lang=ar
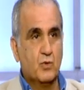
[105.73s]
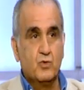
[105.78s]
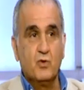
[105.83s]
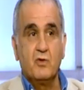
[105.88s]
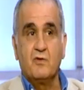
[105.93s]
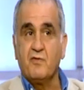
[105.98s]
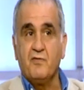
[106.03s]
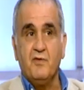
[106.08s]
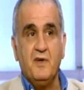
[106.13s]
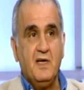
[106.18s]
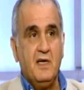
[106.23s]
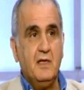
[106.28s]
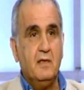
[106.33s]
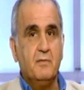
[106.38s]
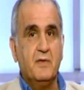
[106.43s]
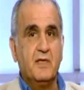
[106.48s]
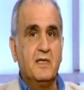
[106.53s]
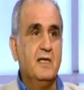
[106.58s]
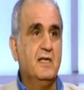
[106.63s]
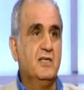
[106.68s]
ردود
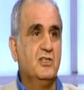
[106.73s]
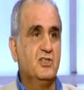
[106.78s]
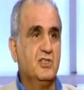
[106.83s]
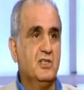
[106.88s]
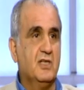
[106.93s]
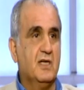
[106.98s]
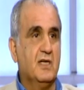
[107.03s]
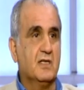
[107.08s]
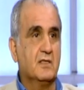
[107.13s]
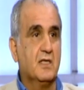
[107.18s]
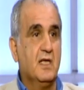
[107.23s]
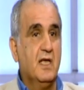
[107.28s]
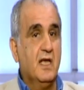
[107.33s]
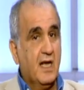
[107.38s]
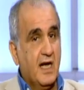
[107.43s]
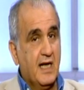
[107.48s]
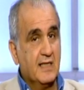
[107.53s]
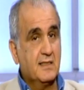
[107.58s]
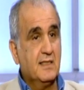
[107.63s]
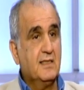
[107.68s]
فعل من كل الجهات
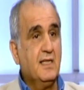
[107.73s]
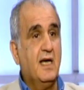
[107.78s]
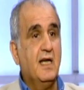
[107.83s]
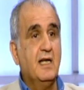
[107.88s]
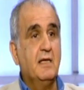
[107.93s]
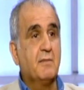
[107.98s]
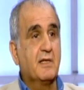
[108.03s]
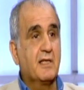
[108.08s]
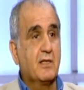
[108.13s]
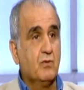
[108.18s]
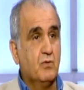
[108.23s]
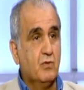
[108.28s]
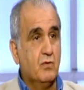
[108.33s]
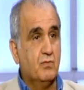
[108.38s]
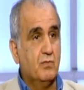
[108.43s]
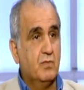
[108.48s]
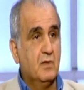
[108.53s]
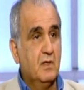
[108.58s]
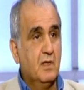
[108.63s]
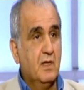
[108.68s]
حسيت حالي
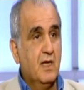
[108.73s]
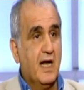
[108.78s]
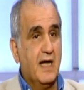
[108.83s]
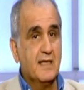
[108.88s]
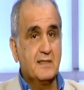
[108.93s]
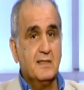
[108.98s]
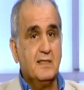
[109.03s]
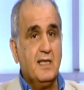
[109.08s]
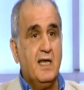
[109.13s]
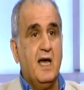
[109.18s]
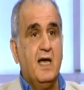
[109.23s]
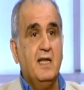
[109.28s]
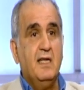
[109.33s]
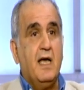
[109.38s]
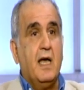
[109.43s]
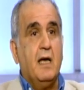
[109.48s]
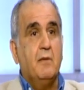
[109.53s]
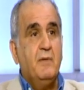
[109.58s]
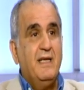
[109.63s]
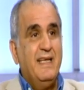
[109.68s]
مطلوب حسيت
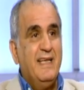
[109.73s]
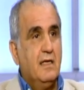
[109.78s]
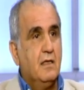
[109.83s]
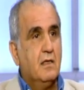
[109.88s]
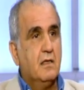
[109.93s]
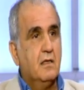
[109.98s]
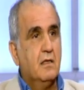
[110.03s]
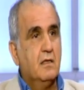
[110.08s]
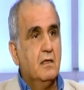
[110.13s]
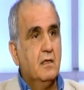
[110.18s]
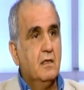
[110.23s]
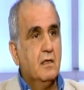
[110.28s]
حالي عميل